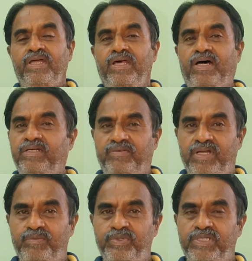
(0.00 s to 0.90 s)
ஏன்னா ஆட்டு
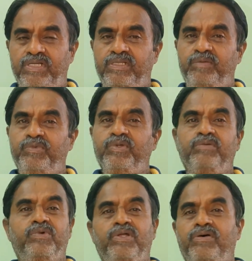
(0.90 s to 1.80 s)
வேலை பிடிச்சா அது திரும்பி
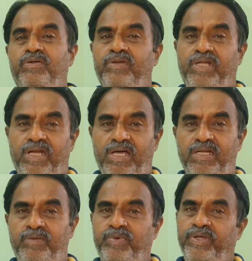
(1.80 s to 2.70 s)
வந்து முட்டை வரும் இல்லைங்களா
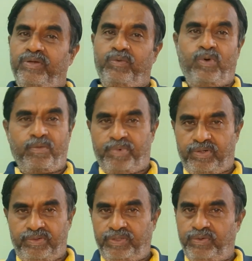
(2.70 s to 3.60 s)
இல்லை பிடிங்கிட்டு ஓட
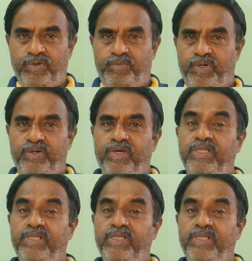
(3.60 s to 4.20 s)
பார்க்கும் ஏதோ ஒன்று பண்ணும்